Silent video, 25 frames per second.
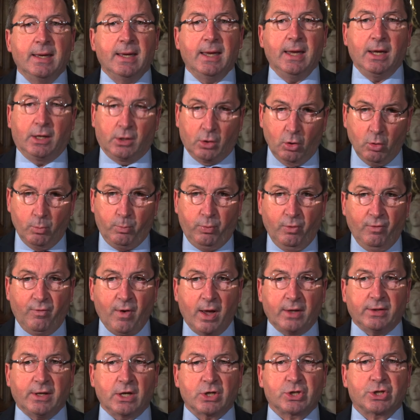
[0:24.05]
et que le
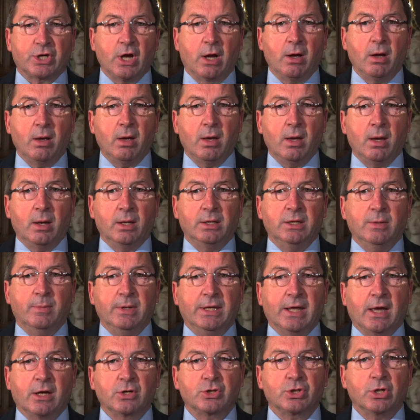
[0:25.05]
pouvoir d'achat des
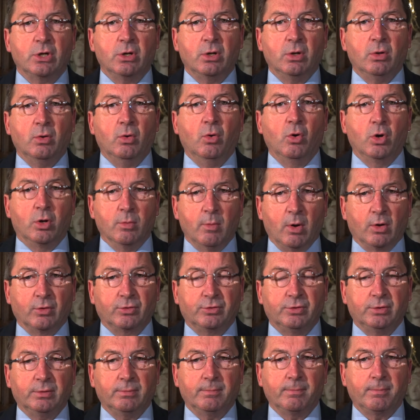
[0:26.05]
ménages
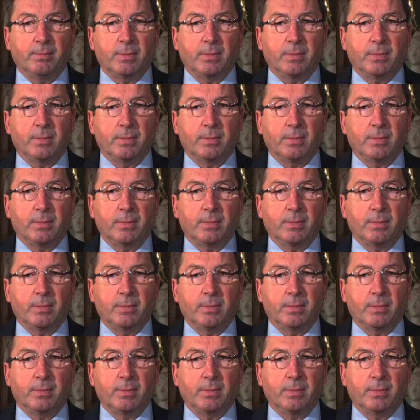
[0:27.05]
augmente.